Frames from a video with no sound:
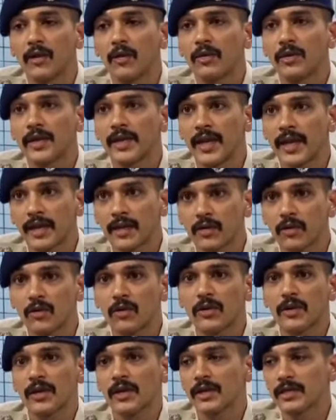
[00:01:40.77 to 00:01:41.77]
এক কোটি এক
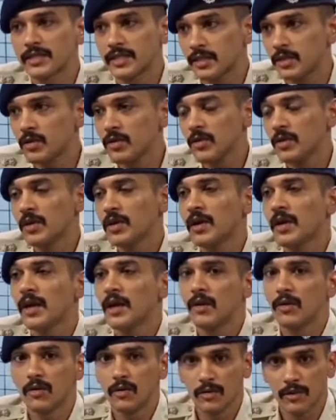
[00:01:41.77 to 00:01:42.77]
লক্ষ টাকা ছিল
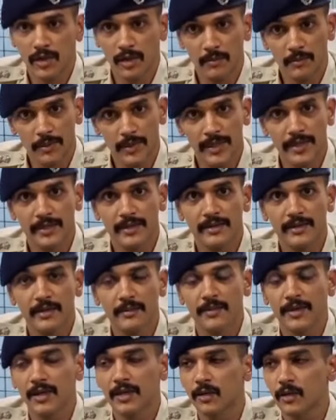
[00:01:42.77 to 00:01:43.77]
ওর কমপ্লেন্ট
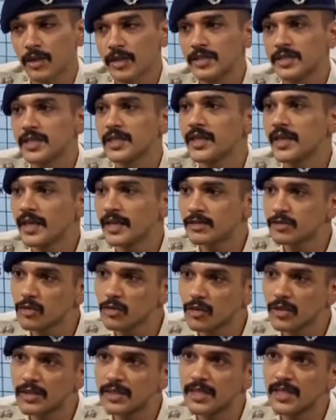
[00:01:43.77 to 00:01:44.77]
আমরা করেছি কেস
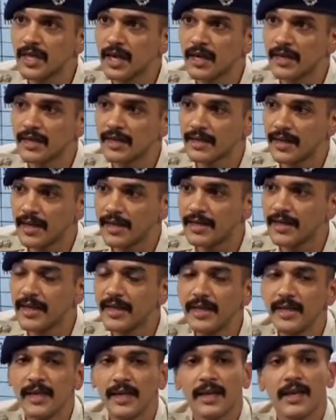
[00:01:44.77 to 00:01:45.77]
করেছি কালকে
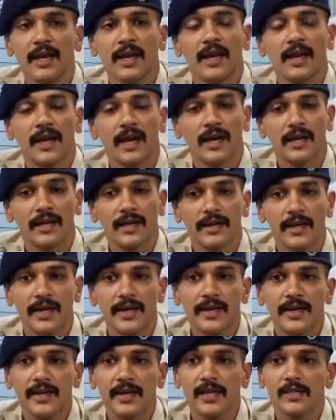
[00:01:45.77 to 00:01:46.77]
নাইটেই কালকে
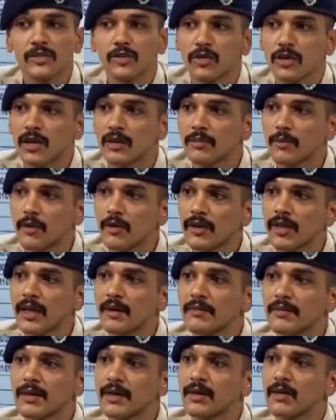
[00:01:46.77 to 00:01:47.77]
নাইটে কেস করার পরই
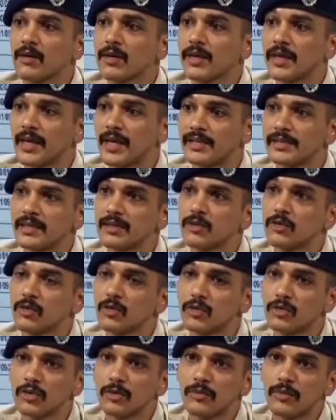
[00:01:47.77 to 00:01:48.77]
আমরা ওই কেসের
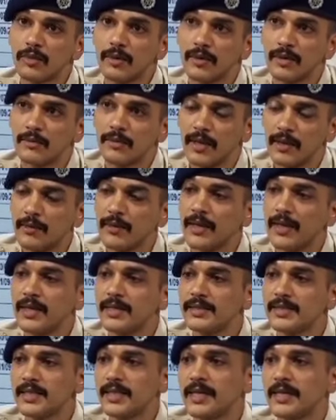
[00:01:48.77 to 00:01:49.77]
গুরুত্ব ভেবে
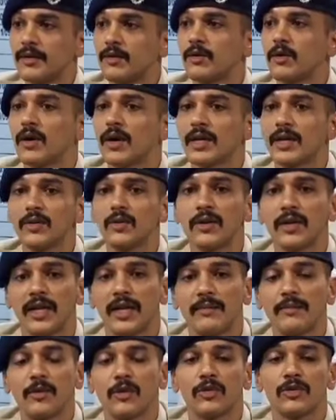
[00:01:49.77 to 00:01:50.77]
যে ওখানে ও
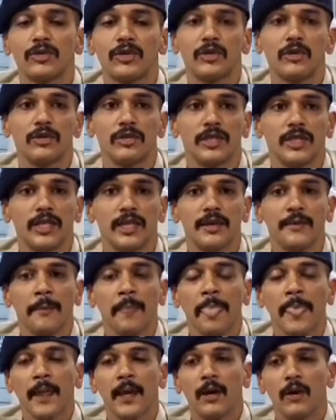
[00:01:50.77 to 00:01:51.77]
ক্লেম করছিল যে
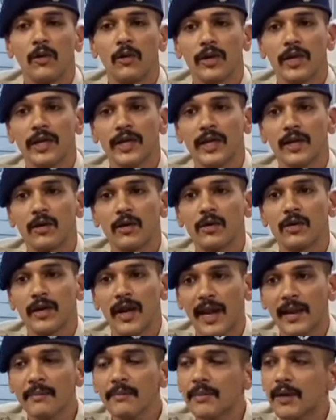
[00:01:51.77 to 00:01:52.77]
ওকে কেউ
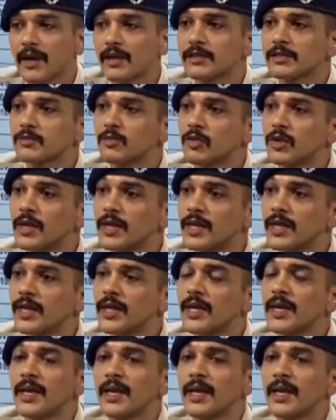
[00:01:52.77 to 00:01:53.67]
ক্রাইম ব্রাঞ্চ বলে